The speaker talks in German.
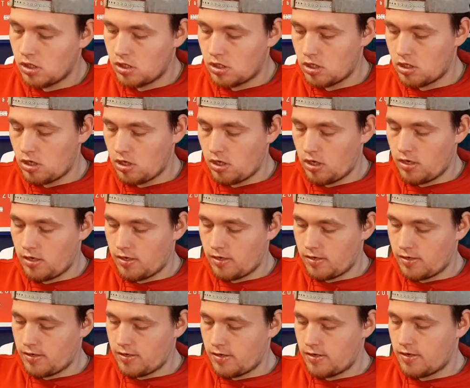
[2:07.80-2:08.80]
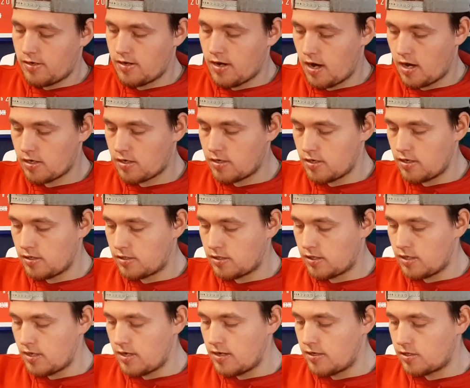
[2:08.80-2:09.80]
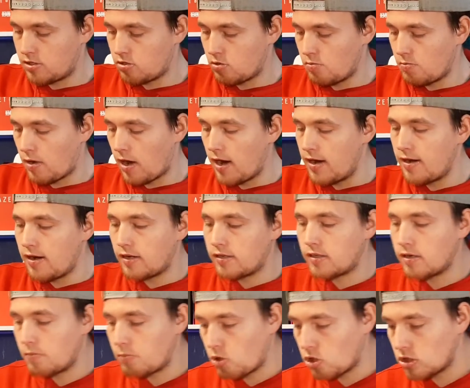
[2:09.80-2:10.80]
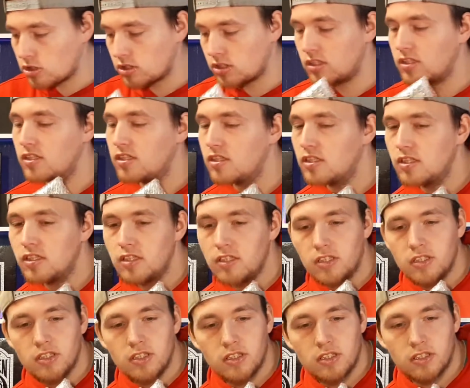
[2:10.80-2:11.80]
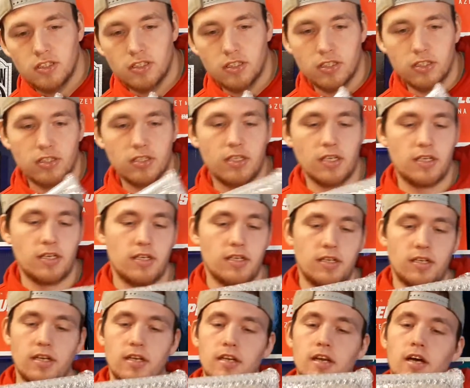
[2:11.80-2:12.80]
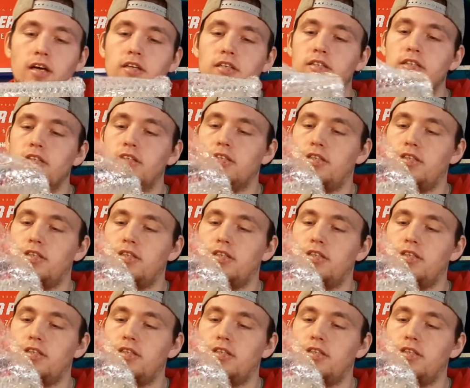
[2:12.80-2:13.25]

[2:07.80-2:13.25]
äh, äh, nach der CD zum Highlight der Box. Den Inhalt